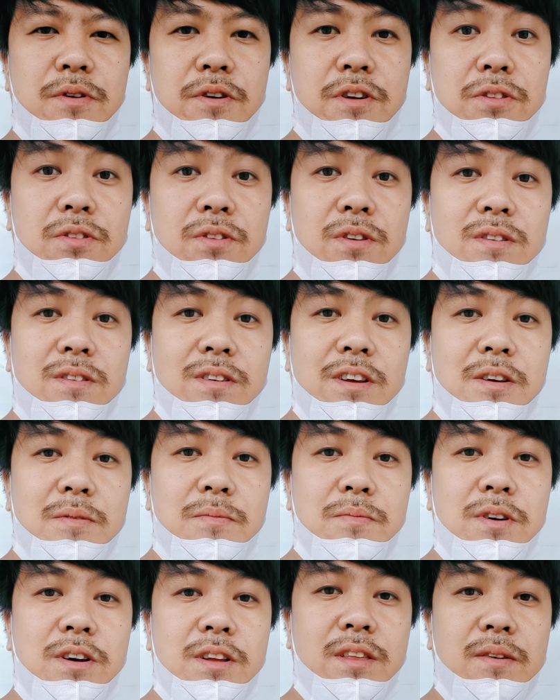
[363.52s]

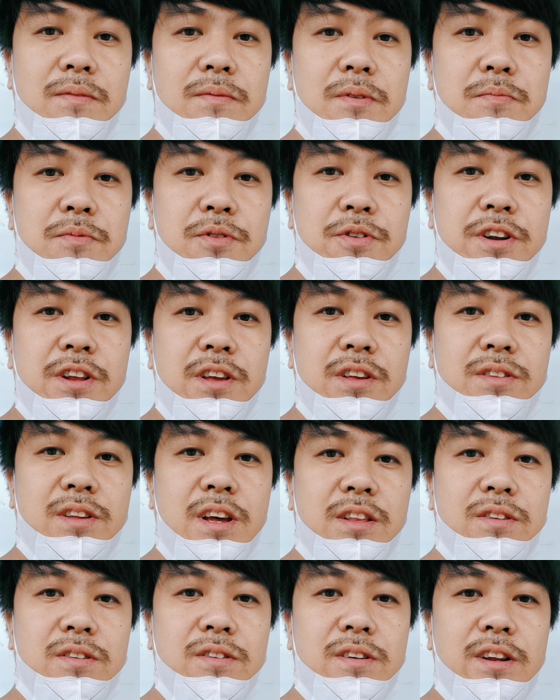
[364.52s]
araw-araw to every morning,
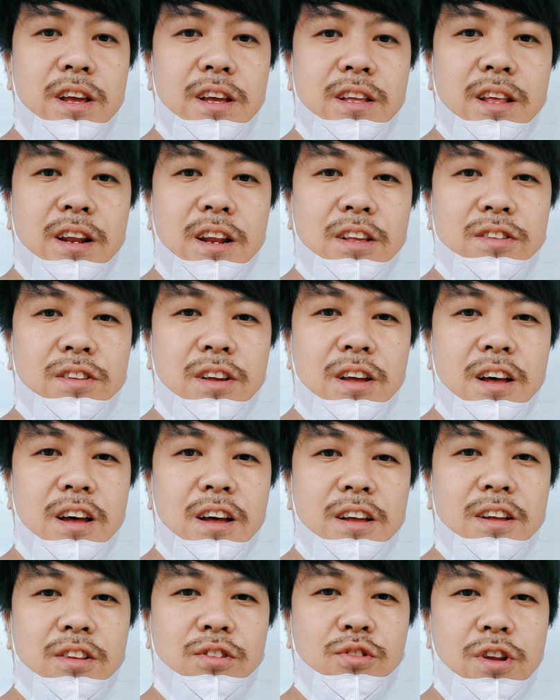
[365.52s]
Saturday, diri
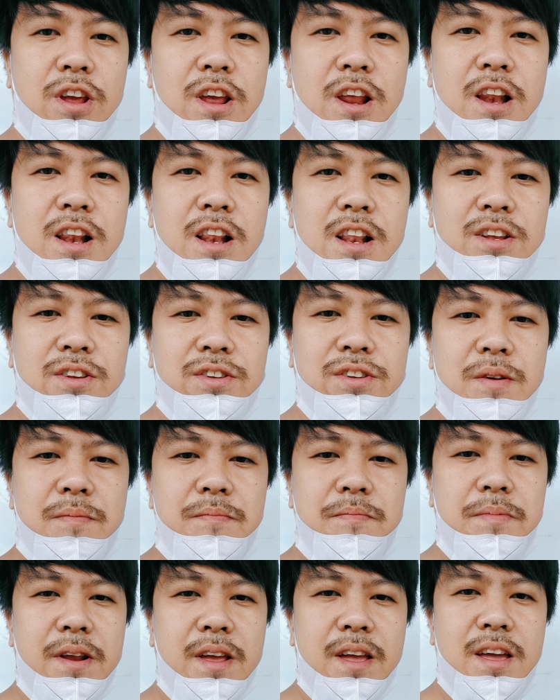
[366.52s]
sa trail.
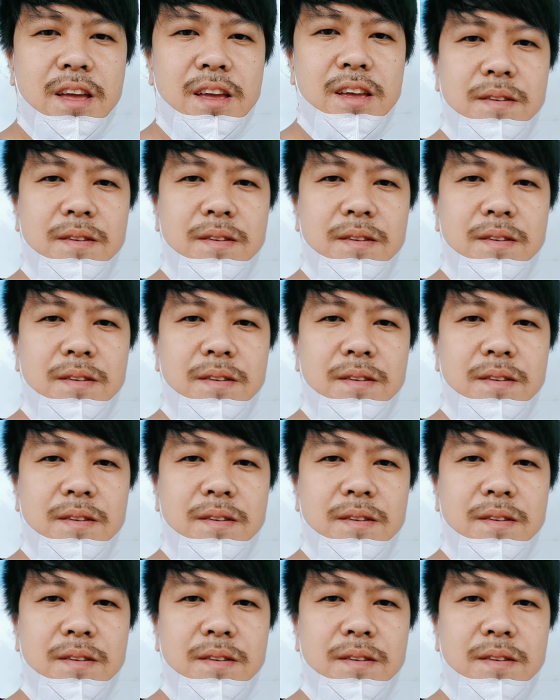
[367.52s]
syempre